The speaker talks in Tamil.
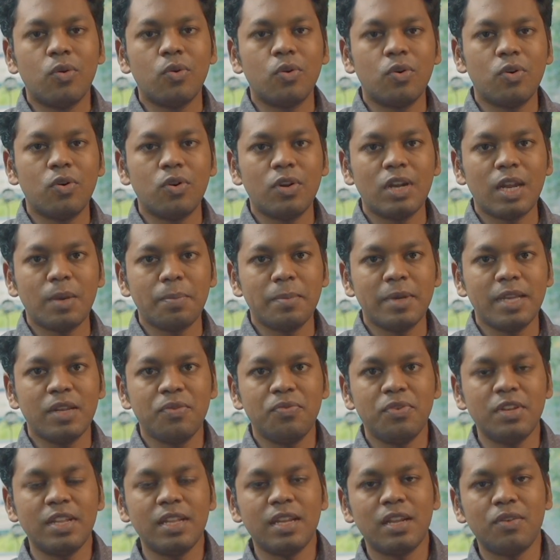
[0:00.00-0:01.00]
ஓஹோ நம்ம
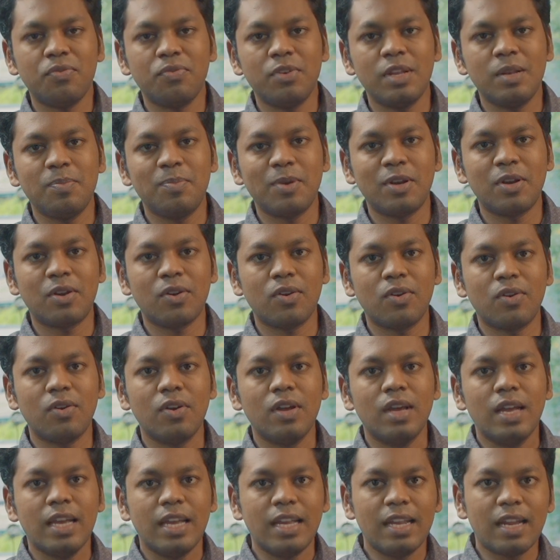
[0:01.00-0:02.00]
இன்ஃபீரியராக ஃபீல் பண்ணுறோம்
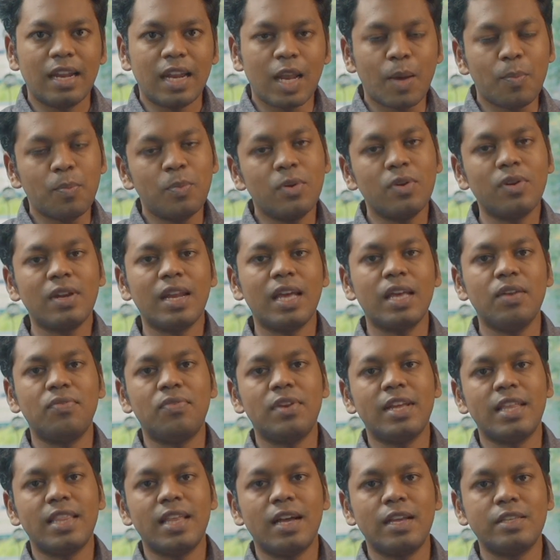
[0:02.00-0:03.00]
இல்லை நம்மளும்
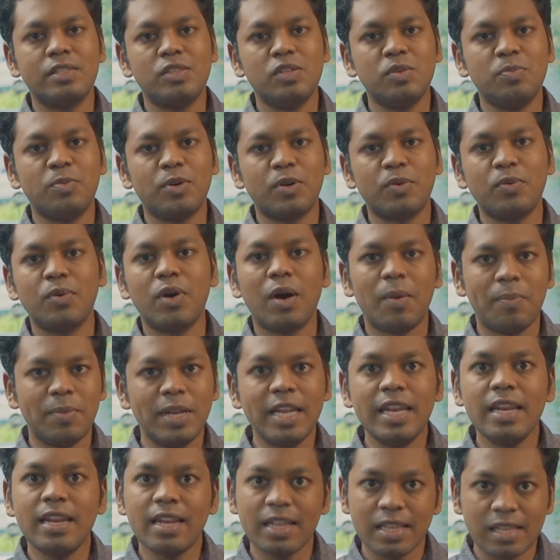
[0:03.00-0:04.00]
லைஃப்பில் எதாவது அச்சீவ் பண்ணுவோம்
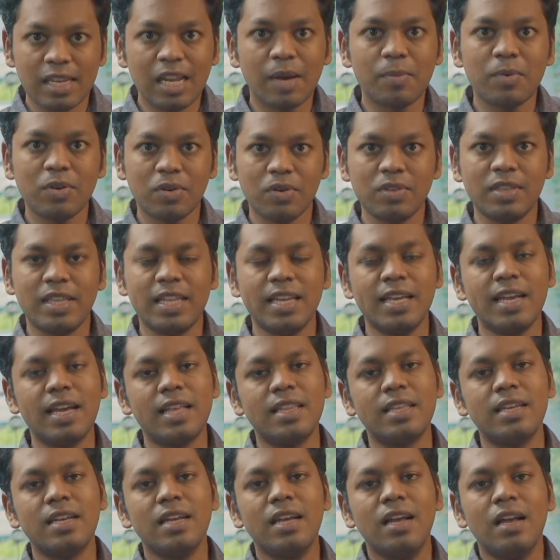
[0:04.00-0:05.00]
அப்படின்றது நமக்கும்
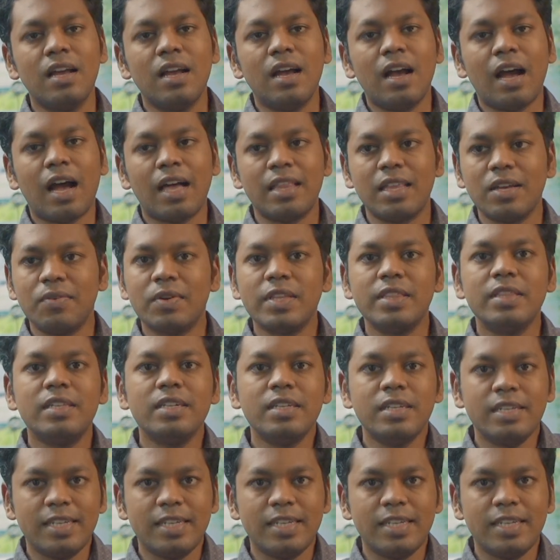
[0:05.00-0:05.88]
தெரியாது அதை வந்து